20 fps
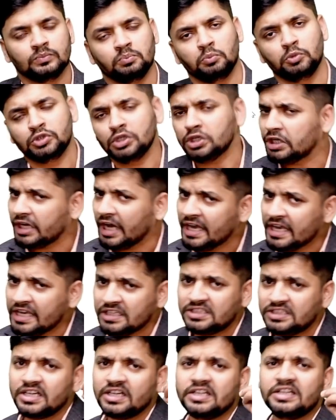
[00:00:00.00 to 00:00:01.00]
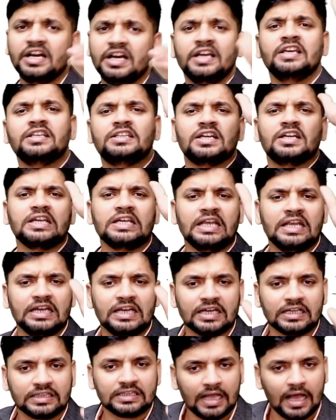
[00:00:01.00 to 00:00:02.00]
मुझे कहीं से कहीं तक नहीं
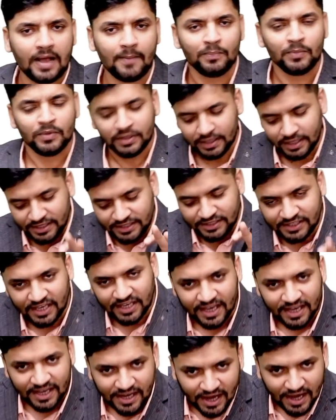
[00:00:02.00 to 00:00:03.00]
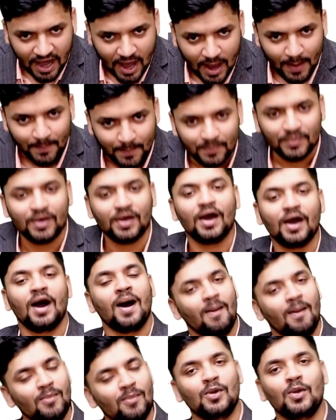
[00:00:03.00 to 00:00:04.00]
लगता कि ये काम
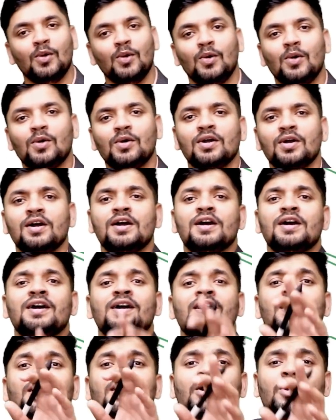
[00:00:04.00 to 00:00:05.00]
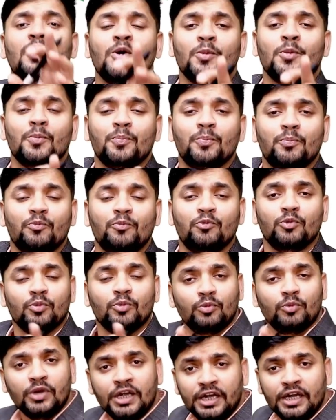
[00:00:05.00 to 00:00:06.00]
हम लोग
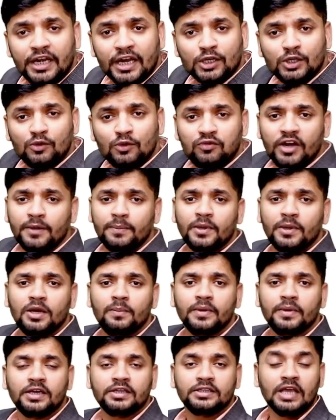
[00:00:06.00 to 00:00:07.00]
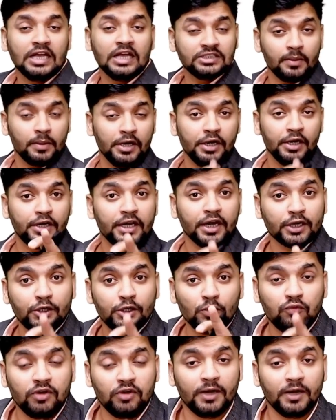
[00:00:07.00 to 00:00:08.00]
इंटरेक्टिव फ्लैट पैनल पे करते हैं अच्छा
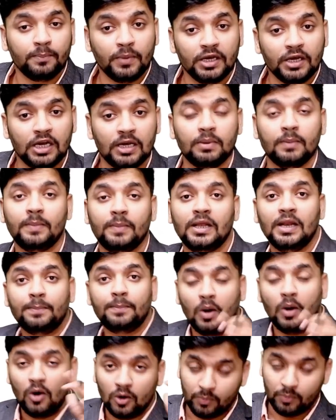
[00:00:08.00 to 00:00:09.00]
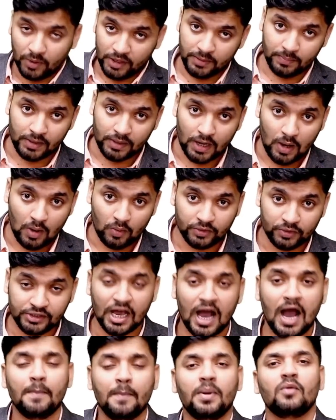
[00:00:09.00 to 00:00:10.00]
इंटरेक्टिव फ्लैट पैनल पे पहले पावर पॉइंट बनाओ
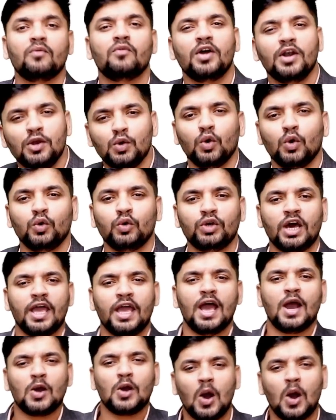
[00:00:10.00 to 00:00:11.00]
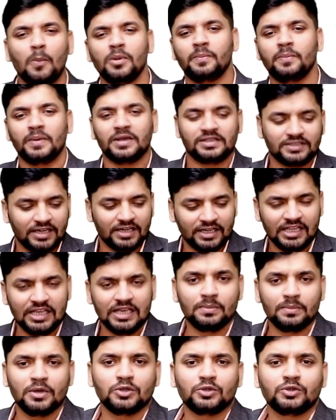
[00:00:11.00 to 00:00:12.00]
यहाँ पर वन नोट उठाया कॉपी पेस्ट करी
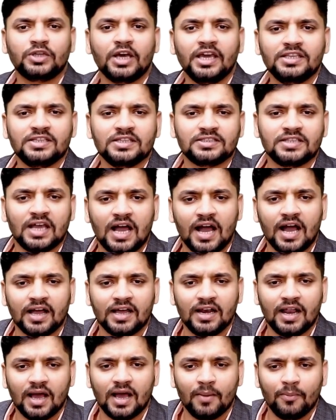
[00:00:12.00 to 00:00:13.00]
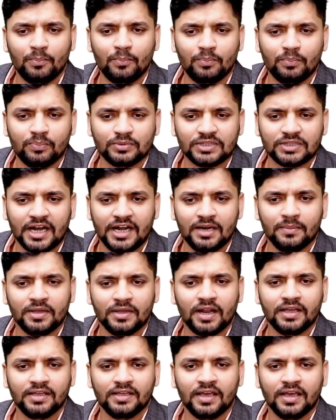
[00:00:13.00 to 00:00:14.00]
इमेज उठाई जैसे अगला स्लाइड
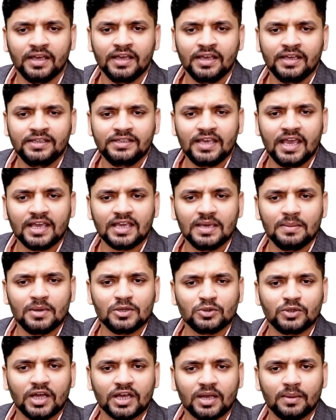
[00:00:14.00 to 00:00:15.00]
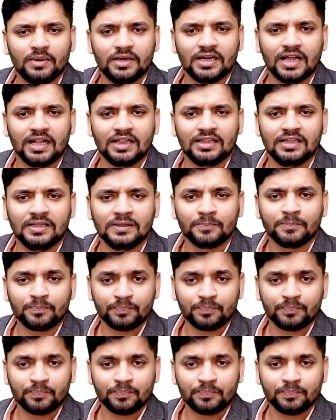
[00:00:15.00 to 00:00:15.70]
मेरा ये ये एक इमेज उठा के मैंने डाल दी